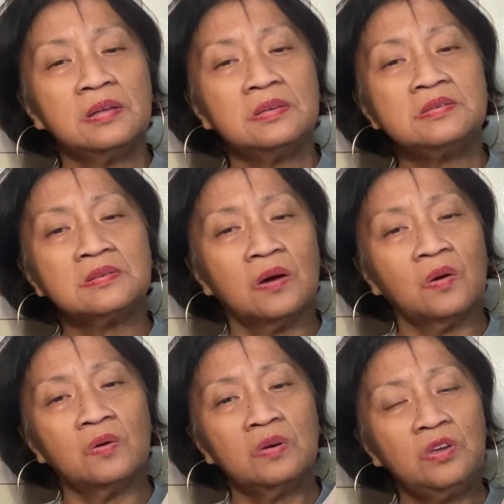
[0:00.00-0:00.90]

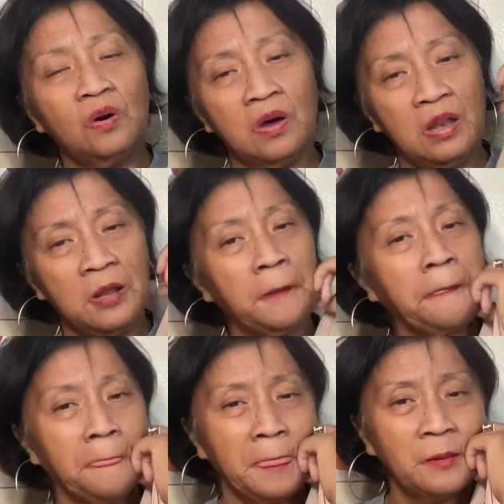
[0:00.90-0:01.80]
So, yon
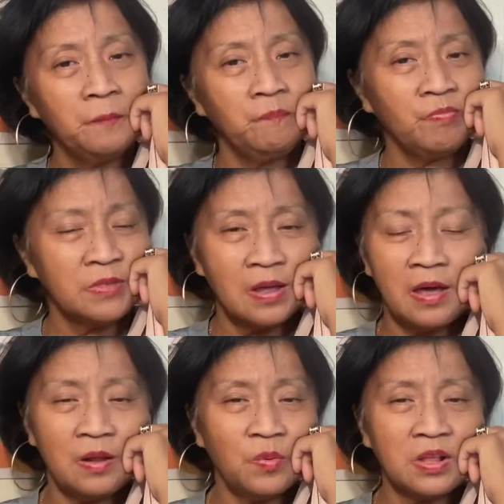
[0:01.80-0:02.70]

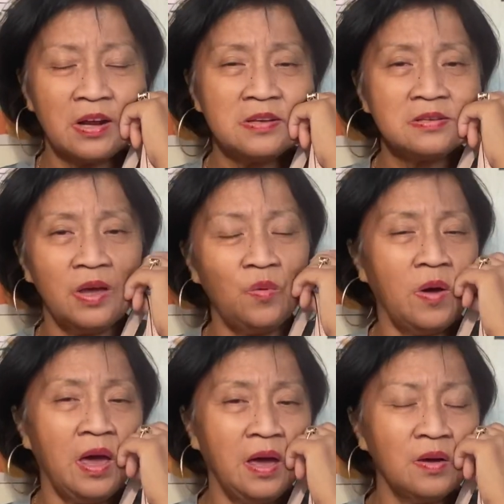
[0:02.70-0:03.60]
Again, what can I say,
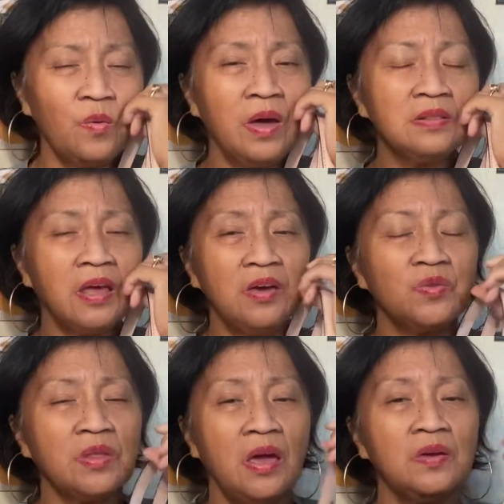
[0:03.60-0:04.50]
Weng? Weng, thank you,
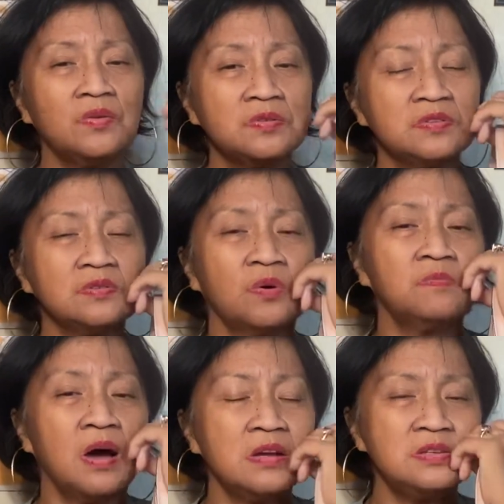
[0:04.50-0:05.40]
thank you so
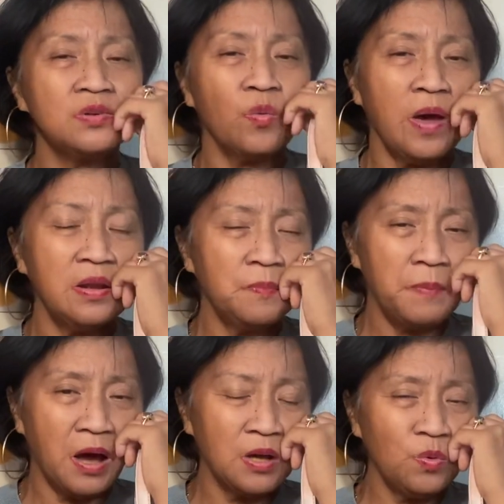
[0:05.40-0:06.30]
much. Rowena
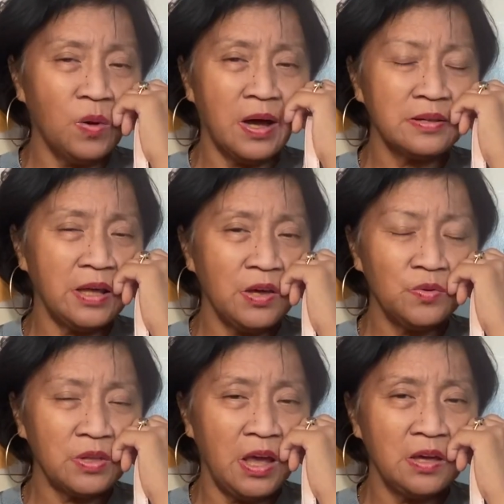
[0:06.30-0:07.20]
Padua, thank you,
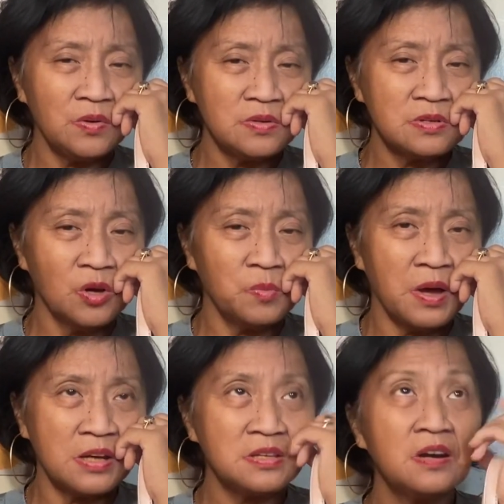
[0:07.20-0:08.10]
thank you so
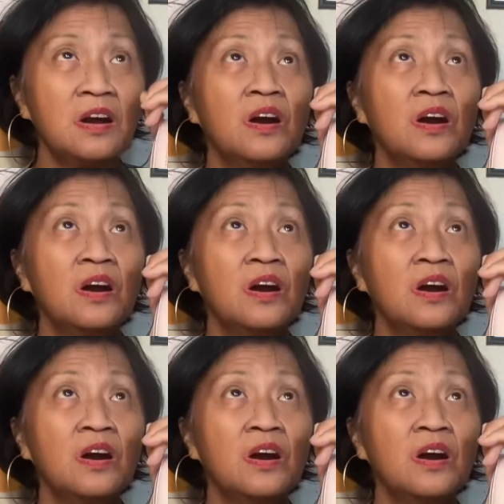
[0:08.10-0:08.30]
much.